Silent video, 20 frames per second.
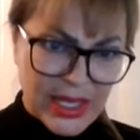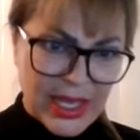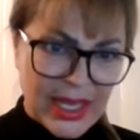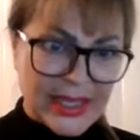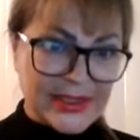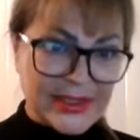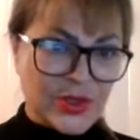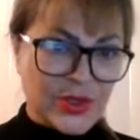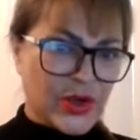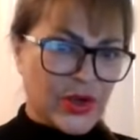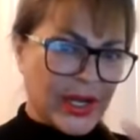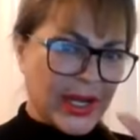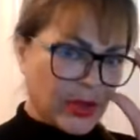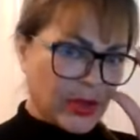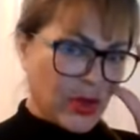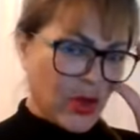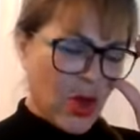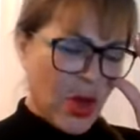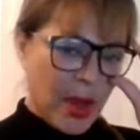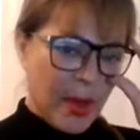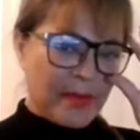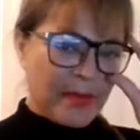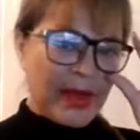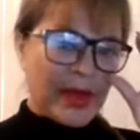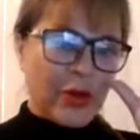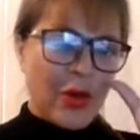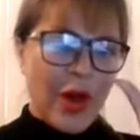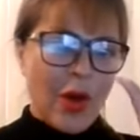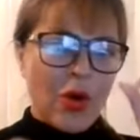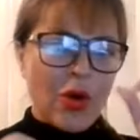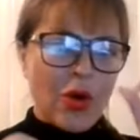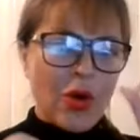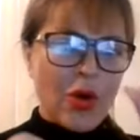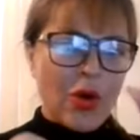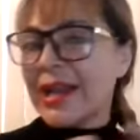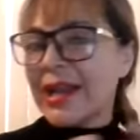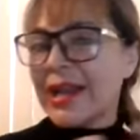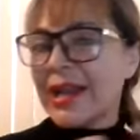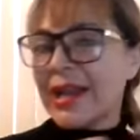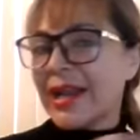Es correcto. Pero ahora,
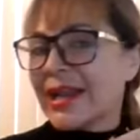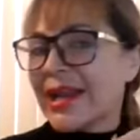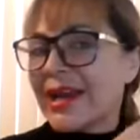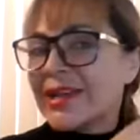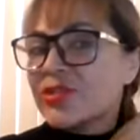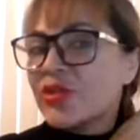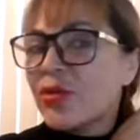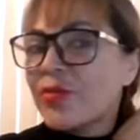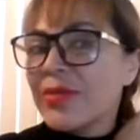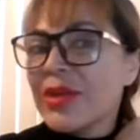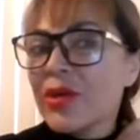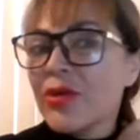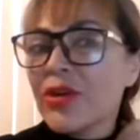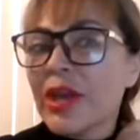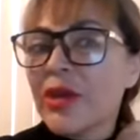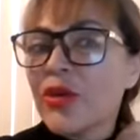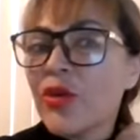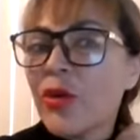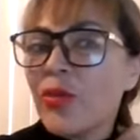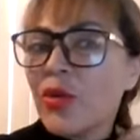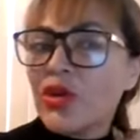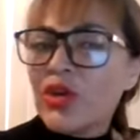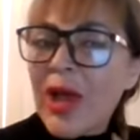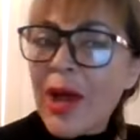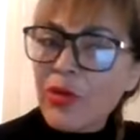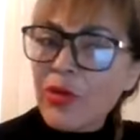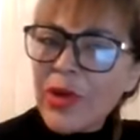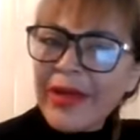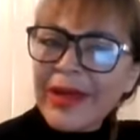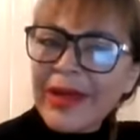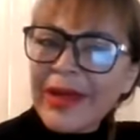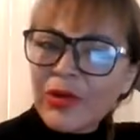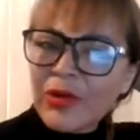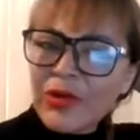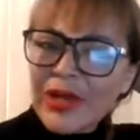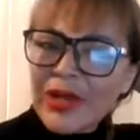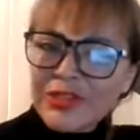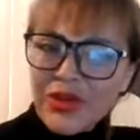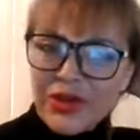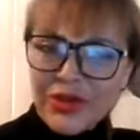en el caso mío, que yo voy a una
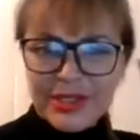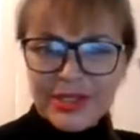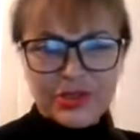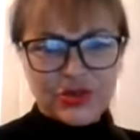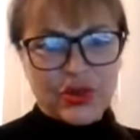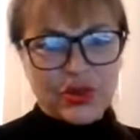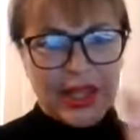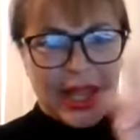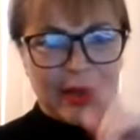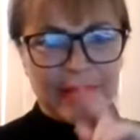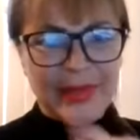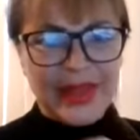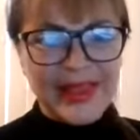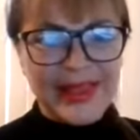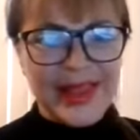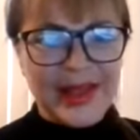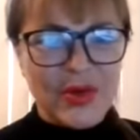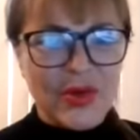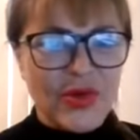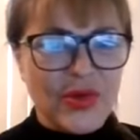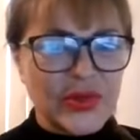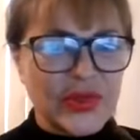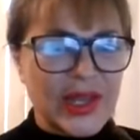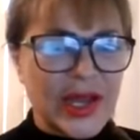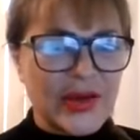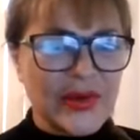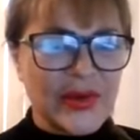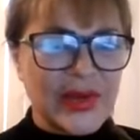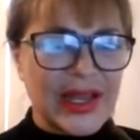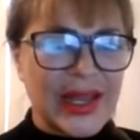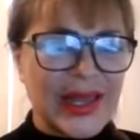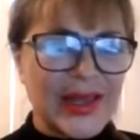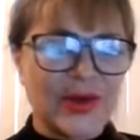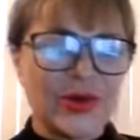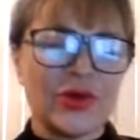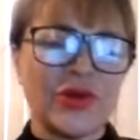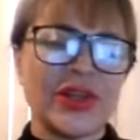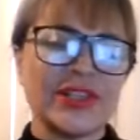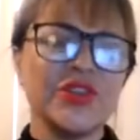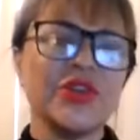decoloración, es totalmente lo contrario en la
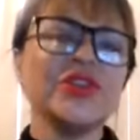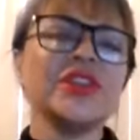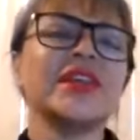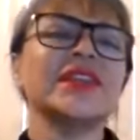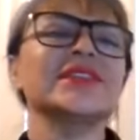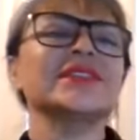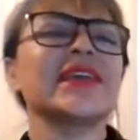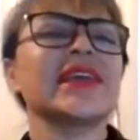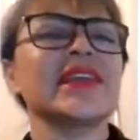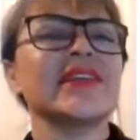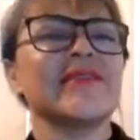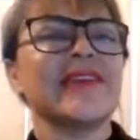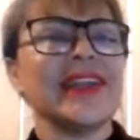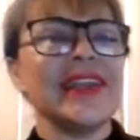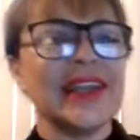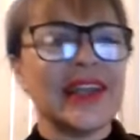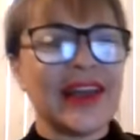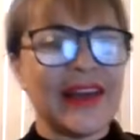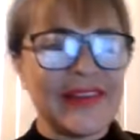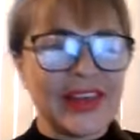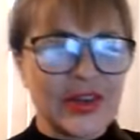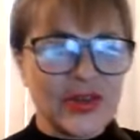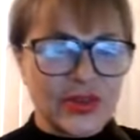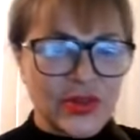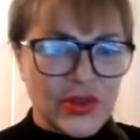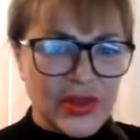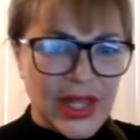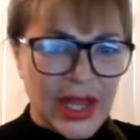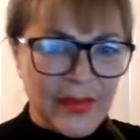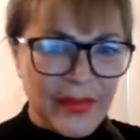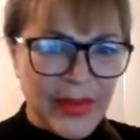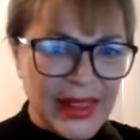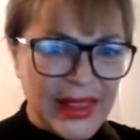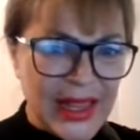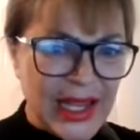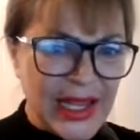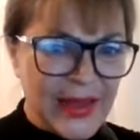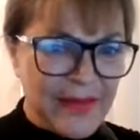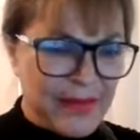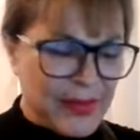decoloración. Tienes que llevar el cabello
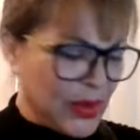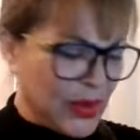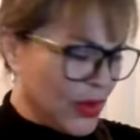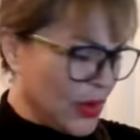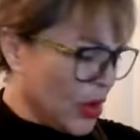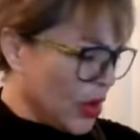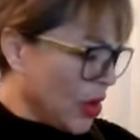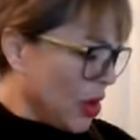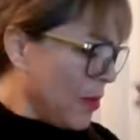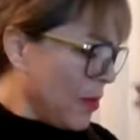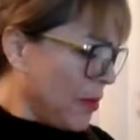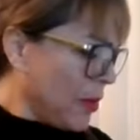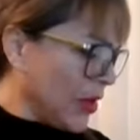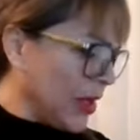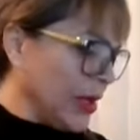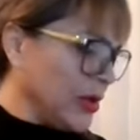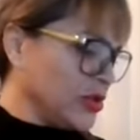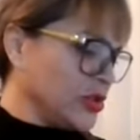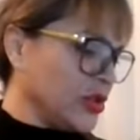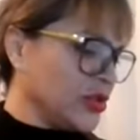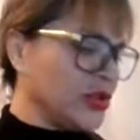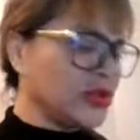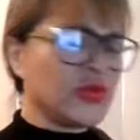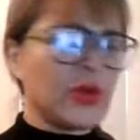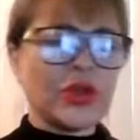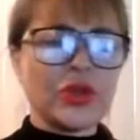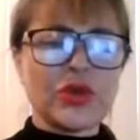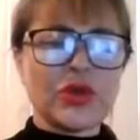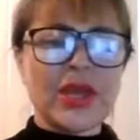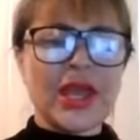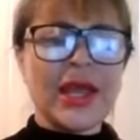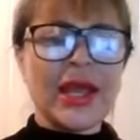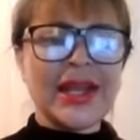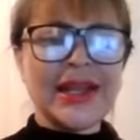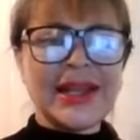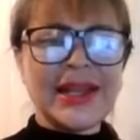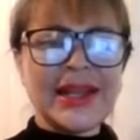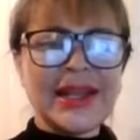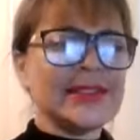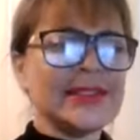totalmente limpio, porque nosotros cuando llega
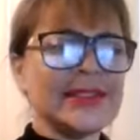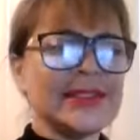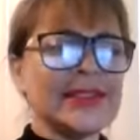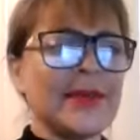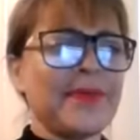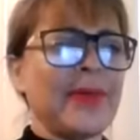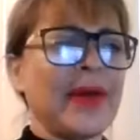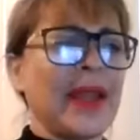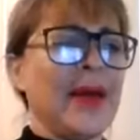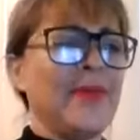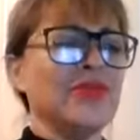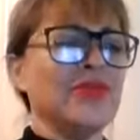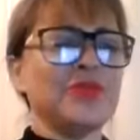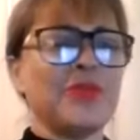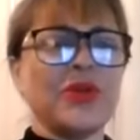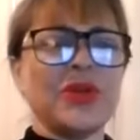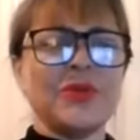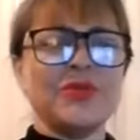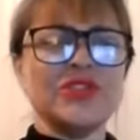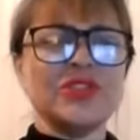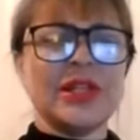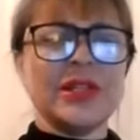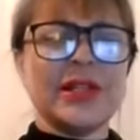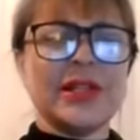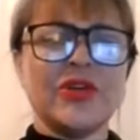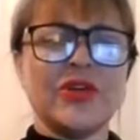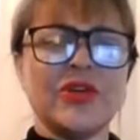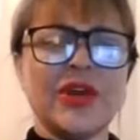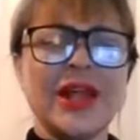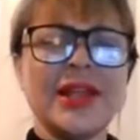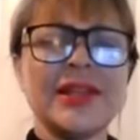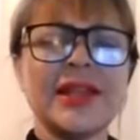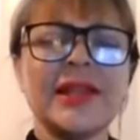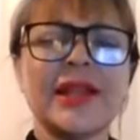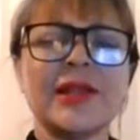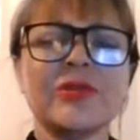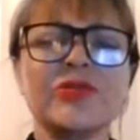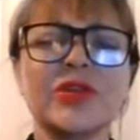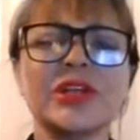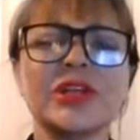el cliente separamos, ponemos el decolorante. En
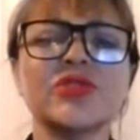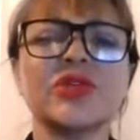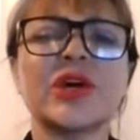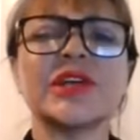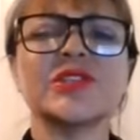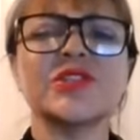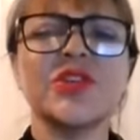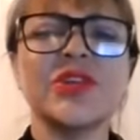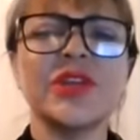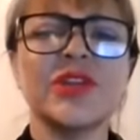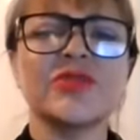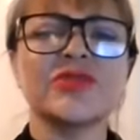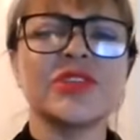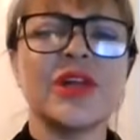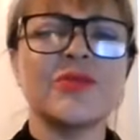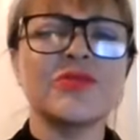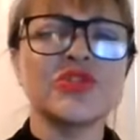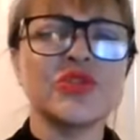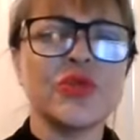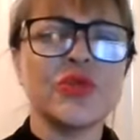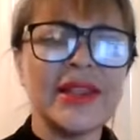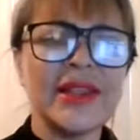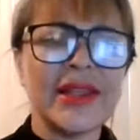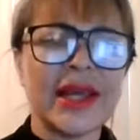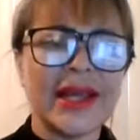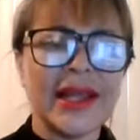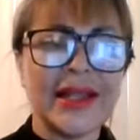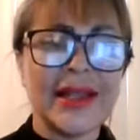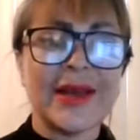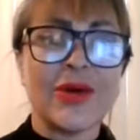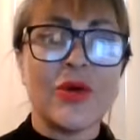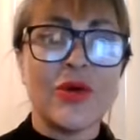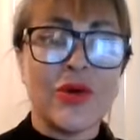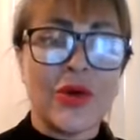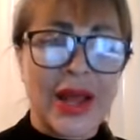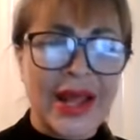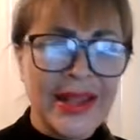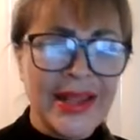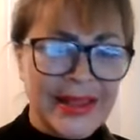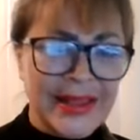algunas ocasiones nos damos cuenta que el
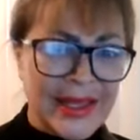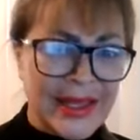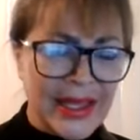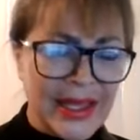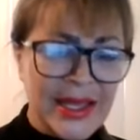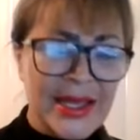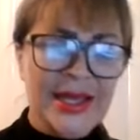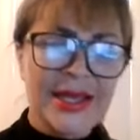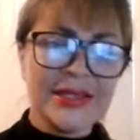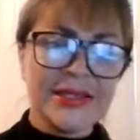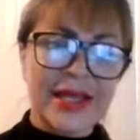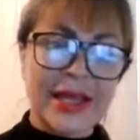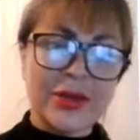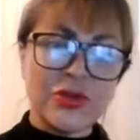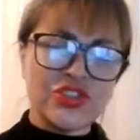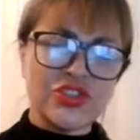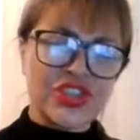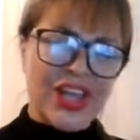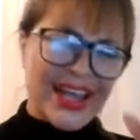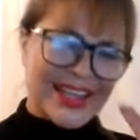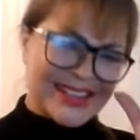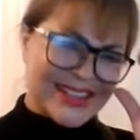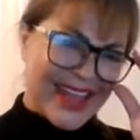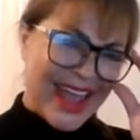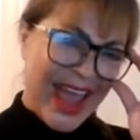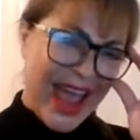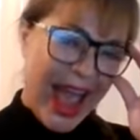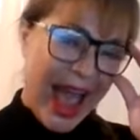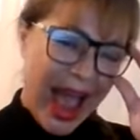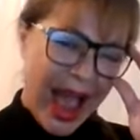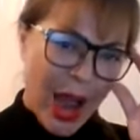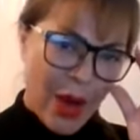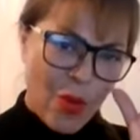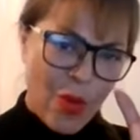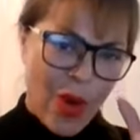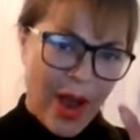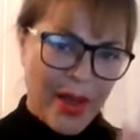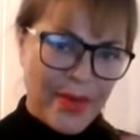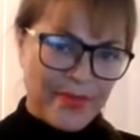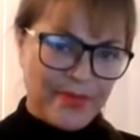decolorante se nos hace
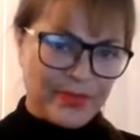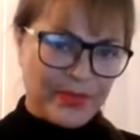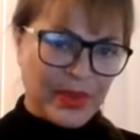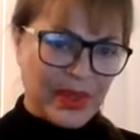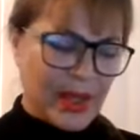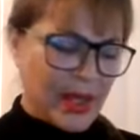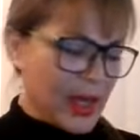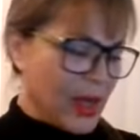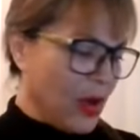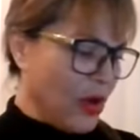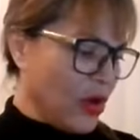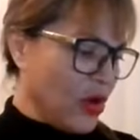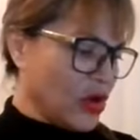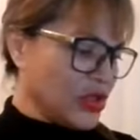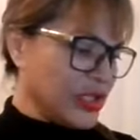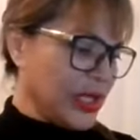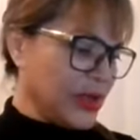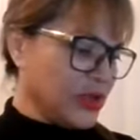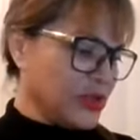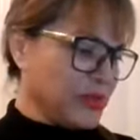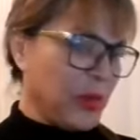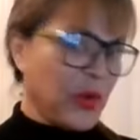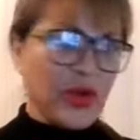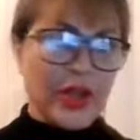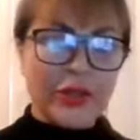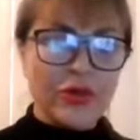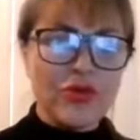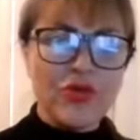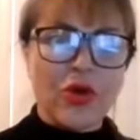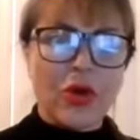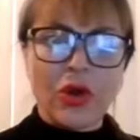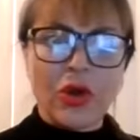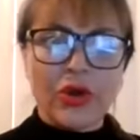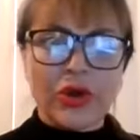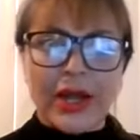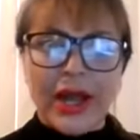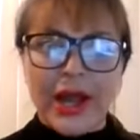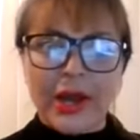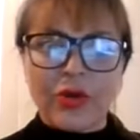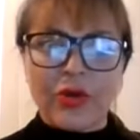agua o se nos pone de un
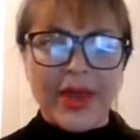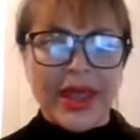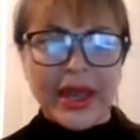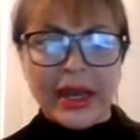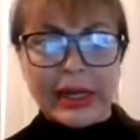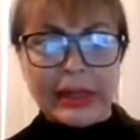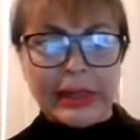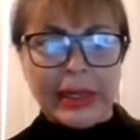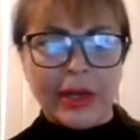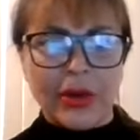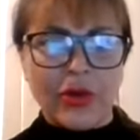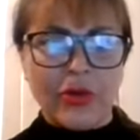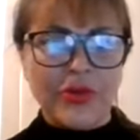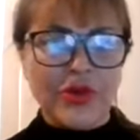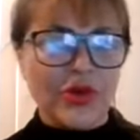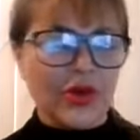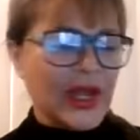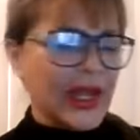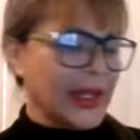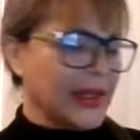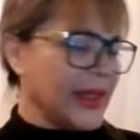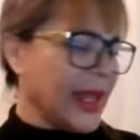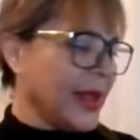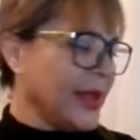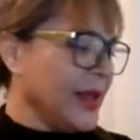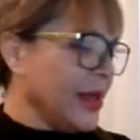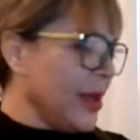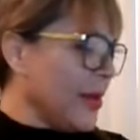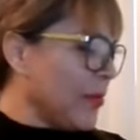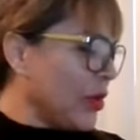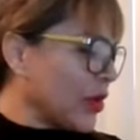color raro, verde o violeta.